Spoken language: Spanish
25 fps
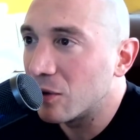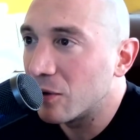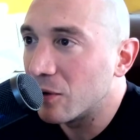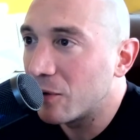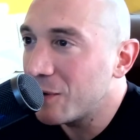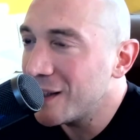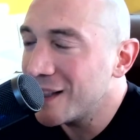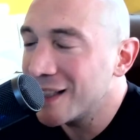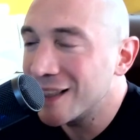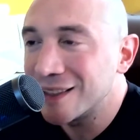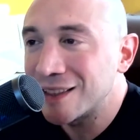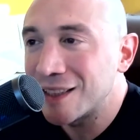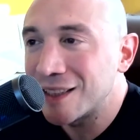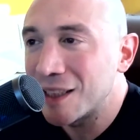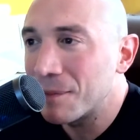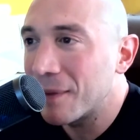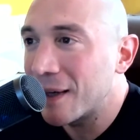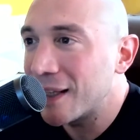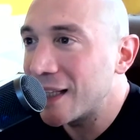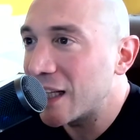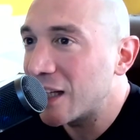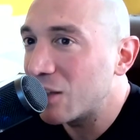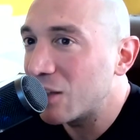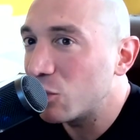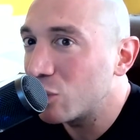los fines de
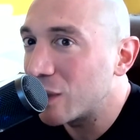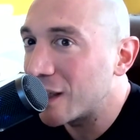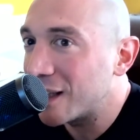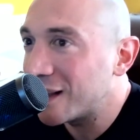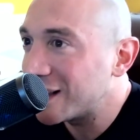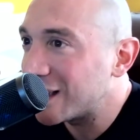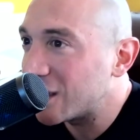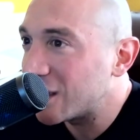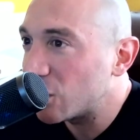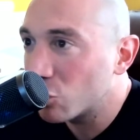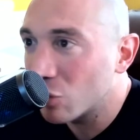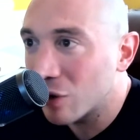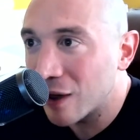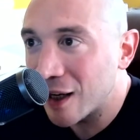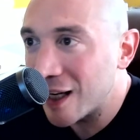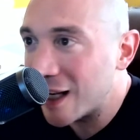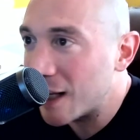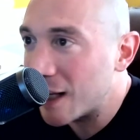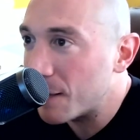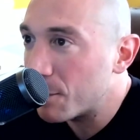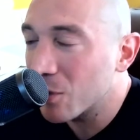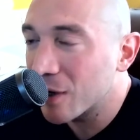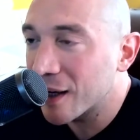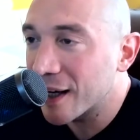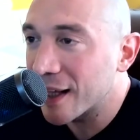semana, durante toda la
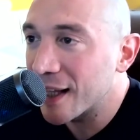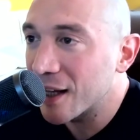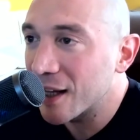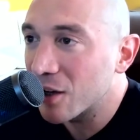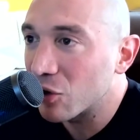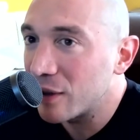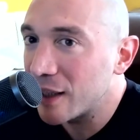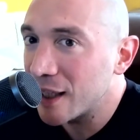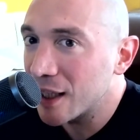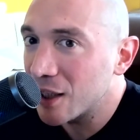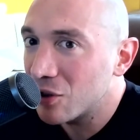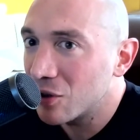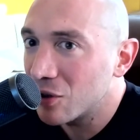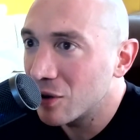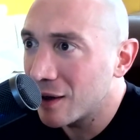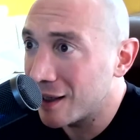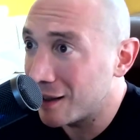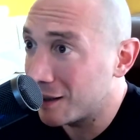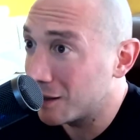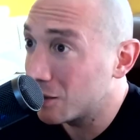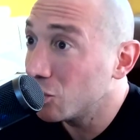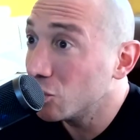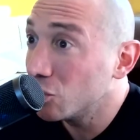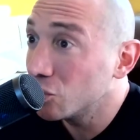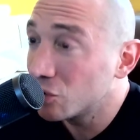época de colegio e
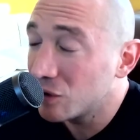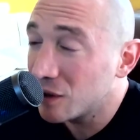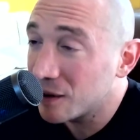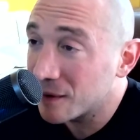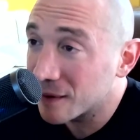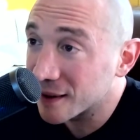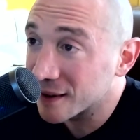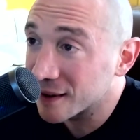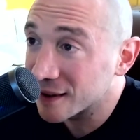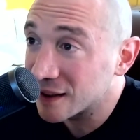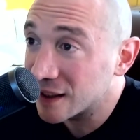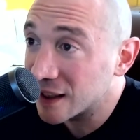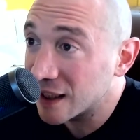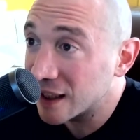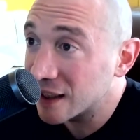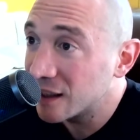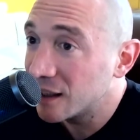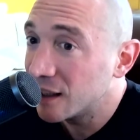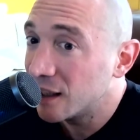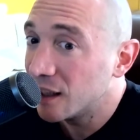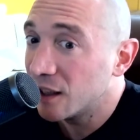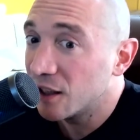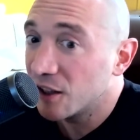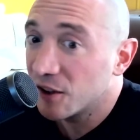incluso universidad,